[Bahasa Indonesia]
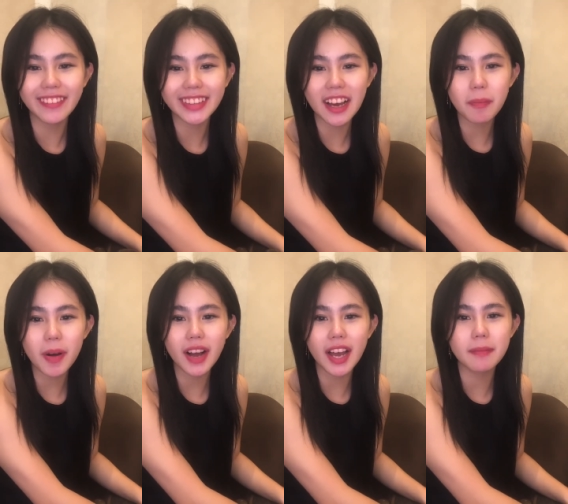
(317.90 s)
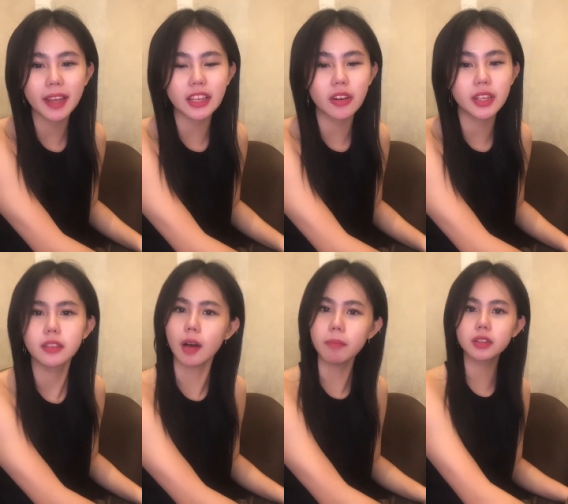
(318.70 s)
dapat angpau nggak imlek tahun ini
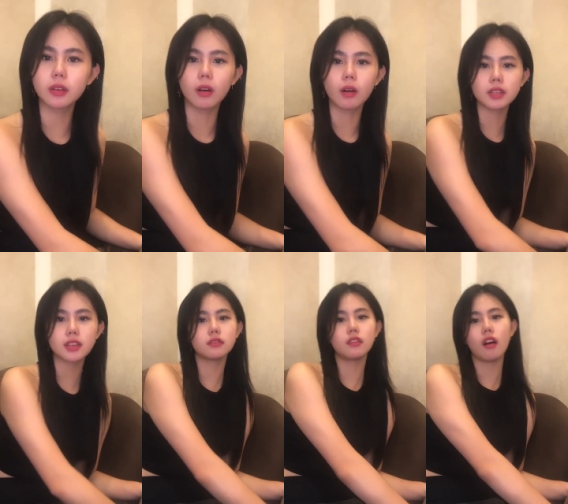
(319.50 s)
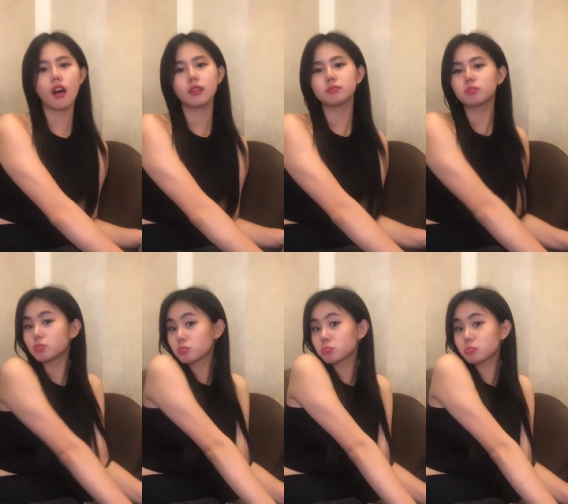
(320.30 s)
dapat dong masa enggak
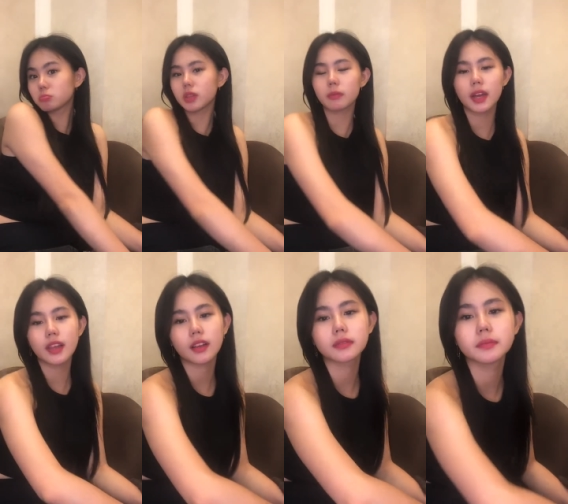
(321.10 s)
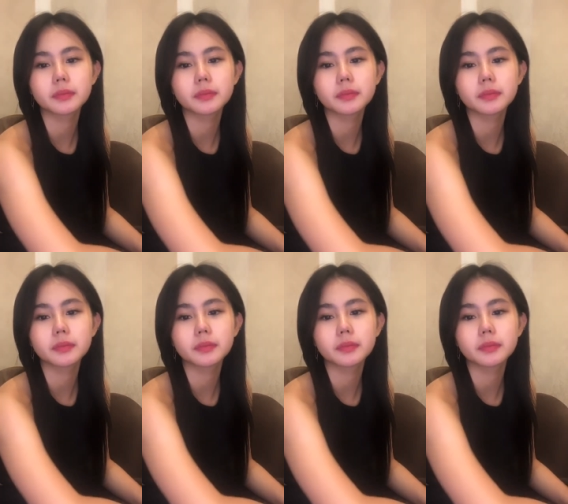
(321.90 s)
udah banyak